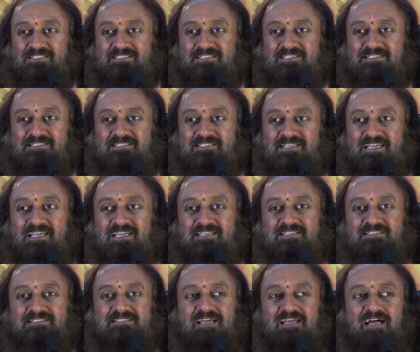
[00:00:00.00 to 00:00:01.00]
जिससे ये
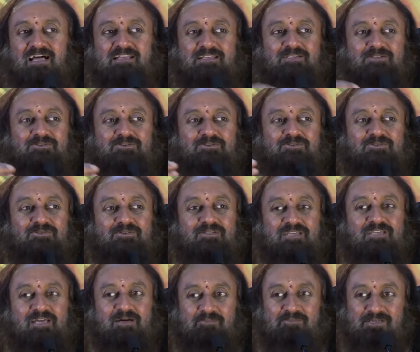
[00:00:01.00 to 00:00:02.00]
सारी
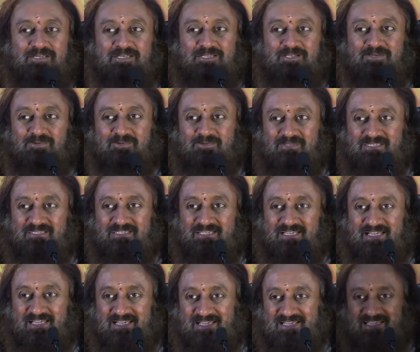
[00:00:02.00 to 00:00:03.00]
दुनिया बनी हुई
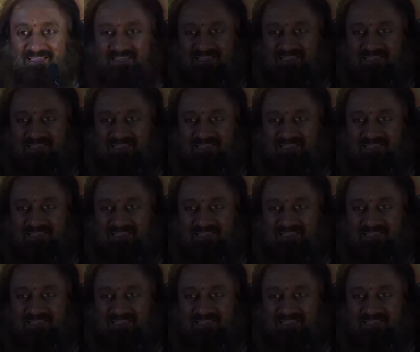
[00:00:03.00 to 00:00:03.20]
है